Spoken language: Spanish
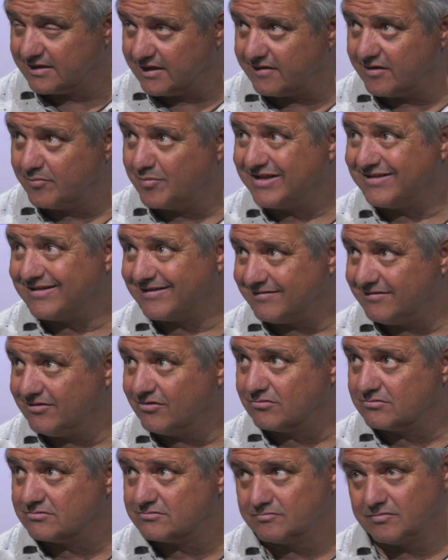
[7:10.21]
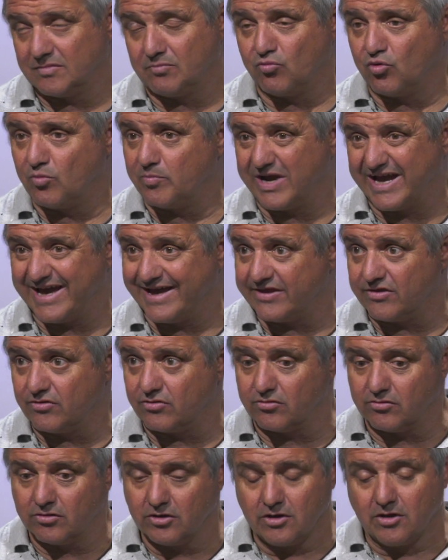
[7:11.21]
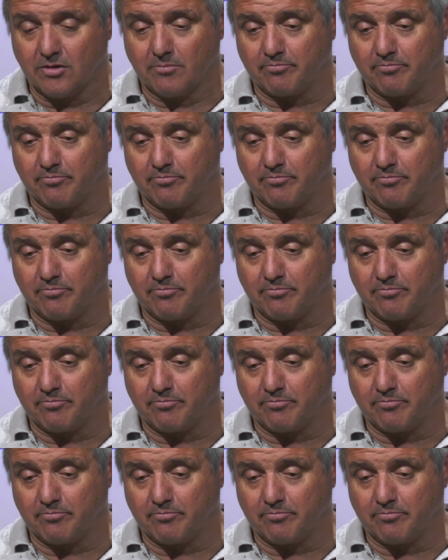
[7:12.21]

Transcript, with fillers: de cimentación, muy pequeño,